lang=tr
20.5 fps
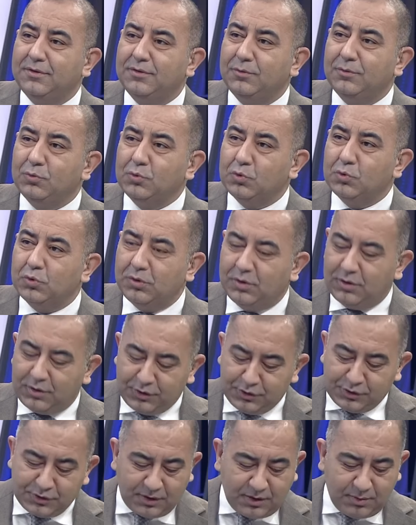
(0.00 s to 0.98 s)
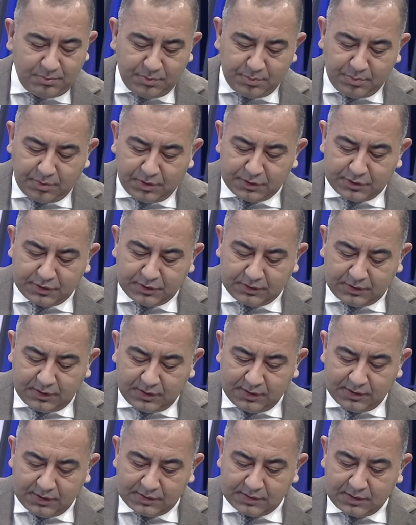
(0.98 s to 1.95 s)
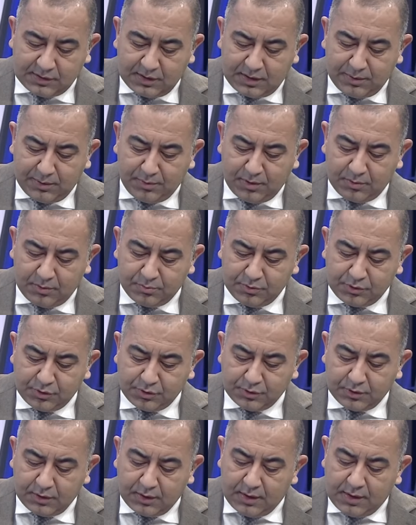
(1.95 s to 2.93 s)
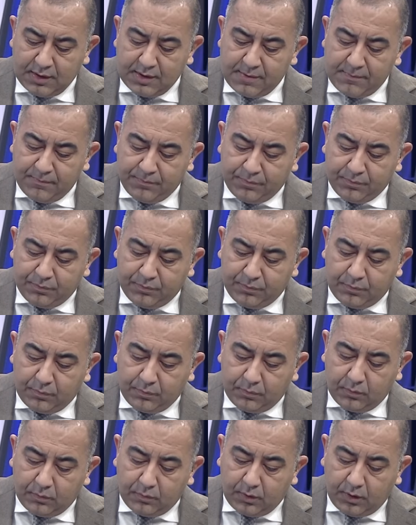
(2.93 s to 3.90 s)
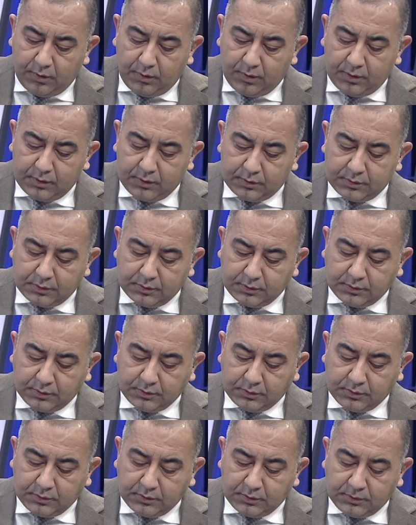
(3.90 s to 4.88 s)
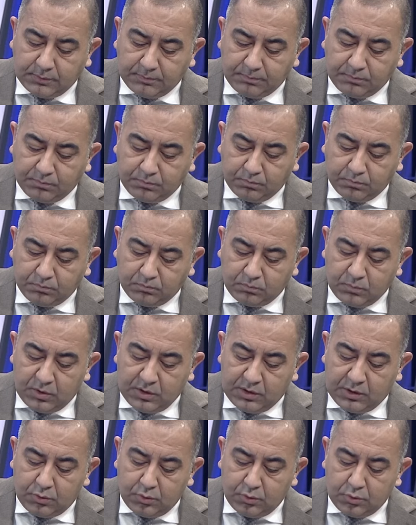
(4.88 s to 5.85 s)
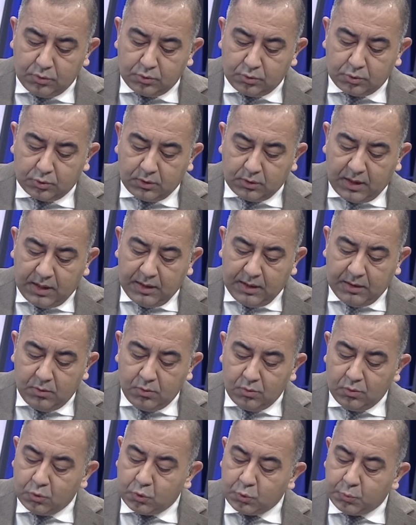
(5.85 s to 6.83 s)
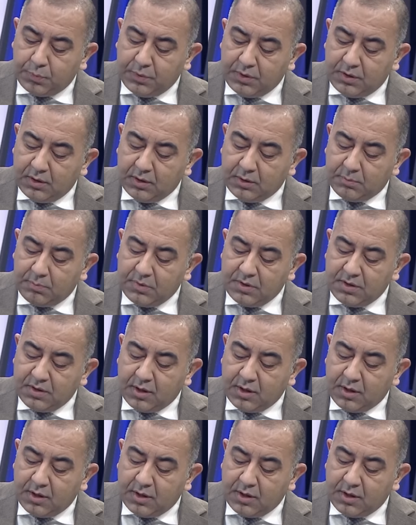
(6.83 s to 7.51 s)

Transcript: unsurları içeren bir başlıkla yazı kalemi almış. İlginç bir yazı. Evet. E, 253 binlik bir